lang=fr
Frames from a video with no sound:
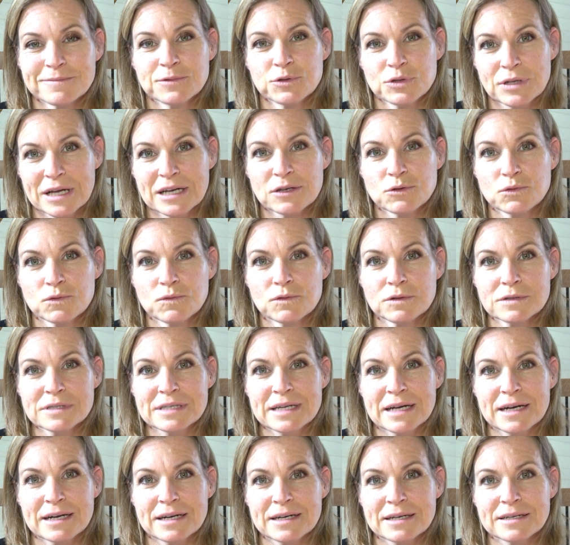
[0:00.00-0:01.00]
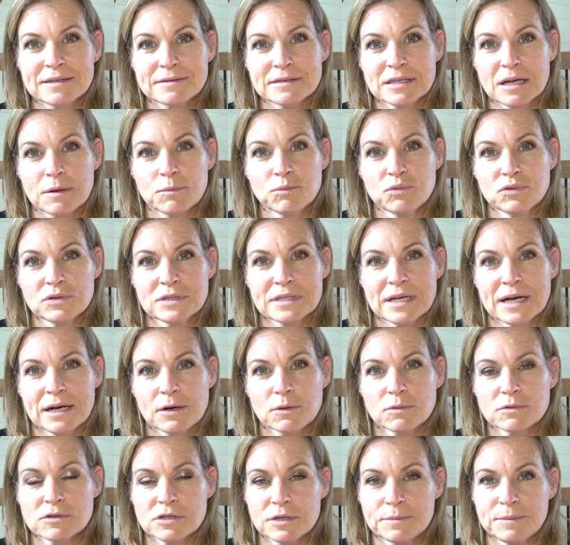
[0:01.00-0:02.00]
très souvent, ça, ça, pousse à
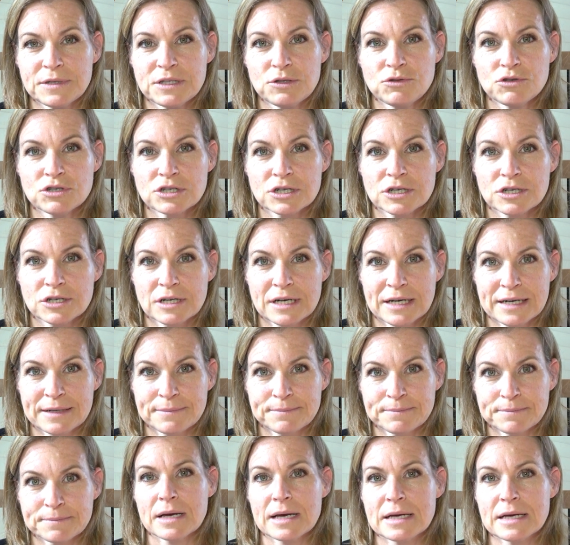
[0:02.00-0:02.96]
consommer du chocolat.